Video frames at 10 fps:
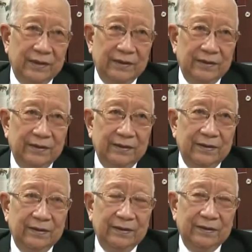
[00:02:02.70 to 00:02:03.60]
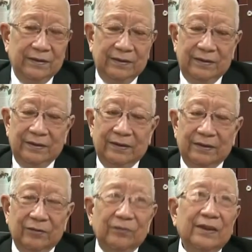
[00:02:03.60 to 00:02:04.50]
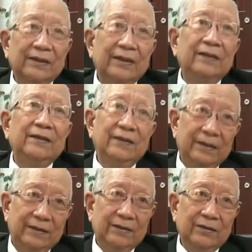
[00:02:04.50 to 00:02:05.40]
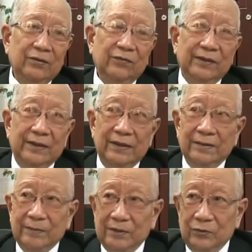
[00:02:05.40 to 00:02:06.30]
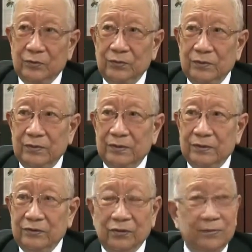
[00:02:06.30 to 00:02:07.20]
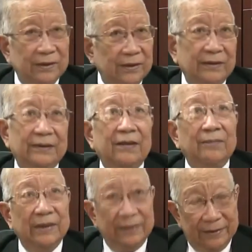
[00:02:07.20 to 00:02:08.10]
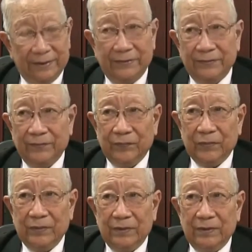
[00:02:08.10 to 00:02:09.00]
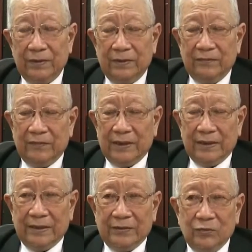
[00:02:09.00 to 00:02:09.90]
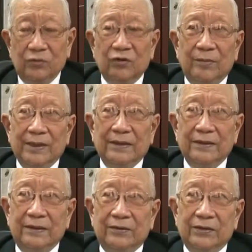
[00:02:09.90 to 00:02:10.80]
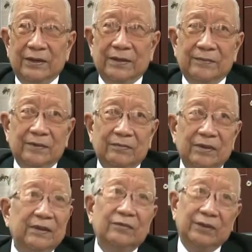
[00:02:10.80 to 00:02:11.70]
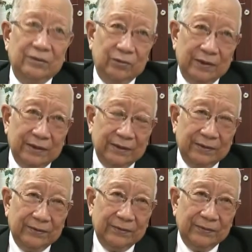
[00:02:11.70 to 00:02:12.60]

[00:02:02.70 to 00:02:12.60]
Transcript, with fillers: vậy thì chúng ta nên nghĩ đến có phải đấy là một cái run do một cái tình trạng bệnh hay không và run do bệnh thì có thể gặp trong rất nhiều tình huống khác nhau